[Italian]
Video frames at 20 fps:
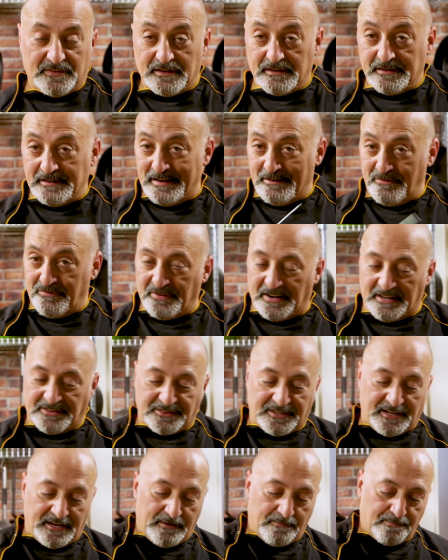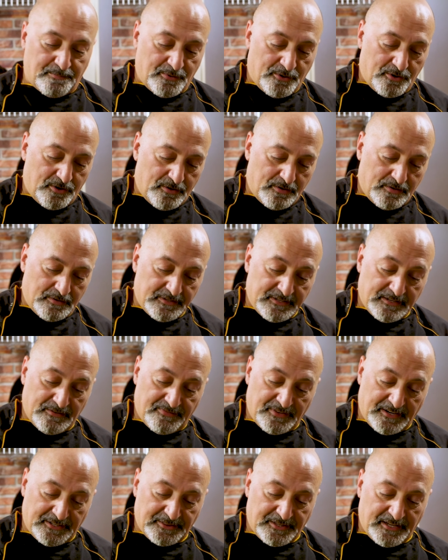Nel frattempo, nel
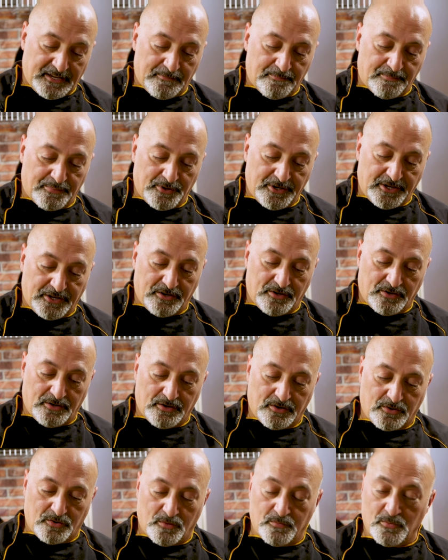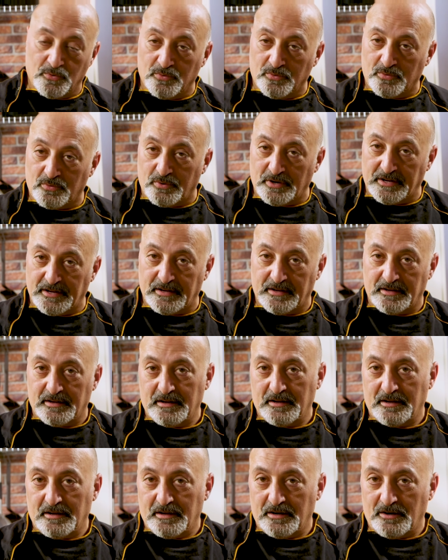frattempo io
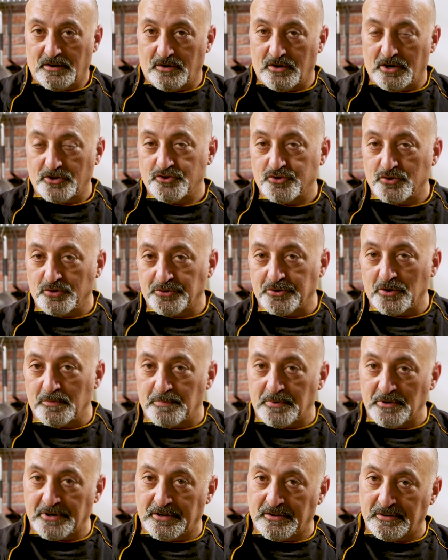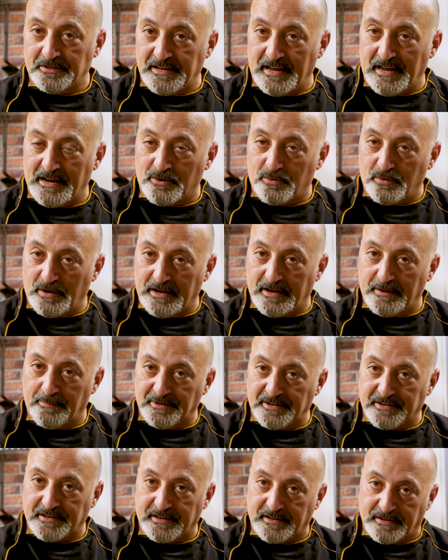comunque ho aggiunto un pochino di acqua eh,
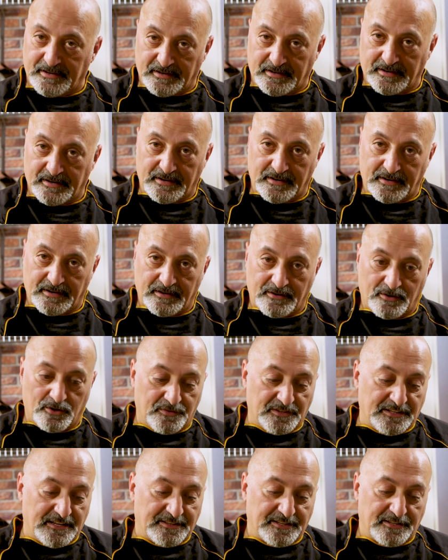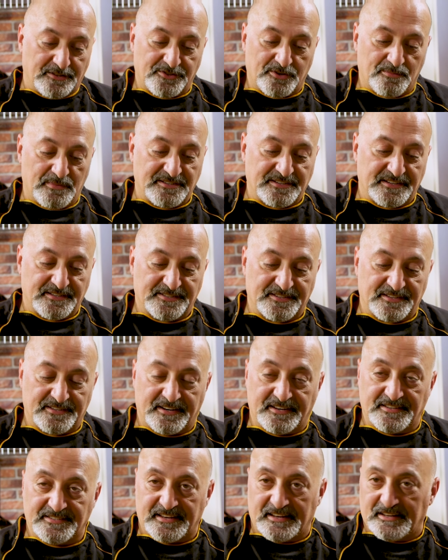perché lo vedete insomma se
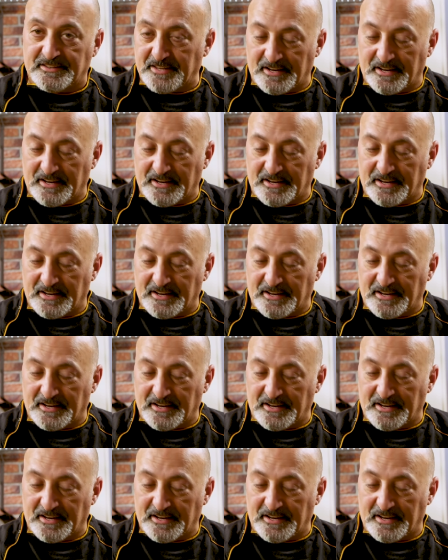rischia di